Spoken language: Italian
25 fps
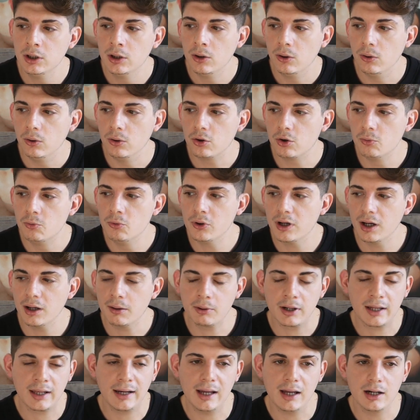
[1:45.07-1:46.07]
o comunque a
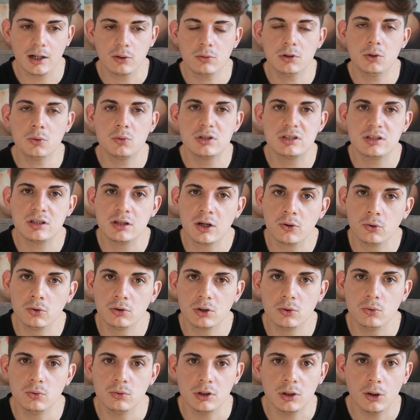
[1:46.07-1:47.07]
creare tutti questi
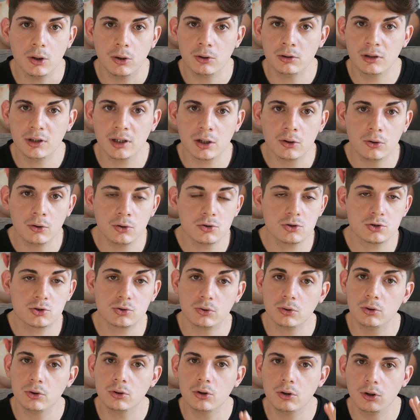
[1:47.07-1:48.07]
contenuti on the go
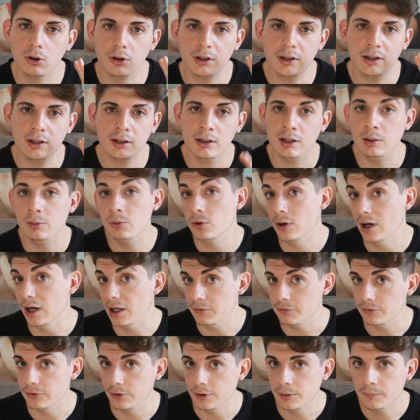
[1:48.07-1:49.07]
solo con il mio
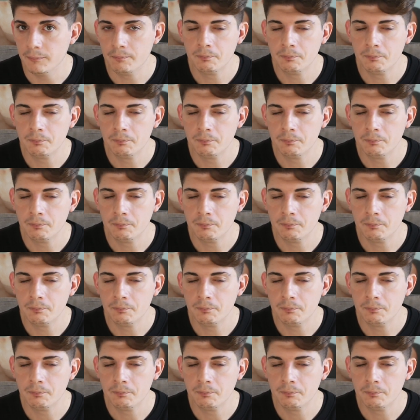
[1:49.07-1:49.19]
iPhone.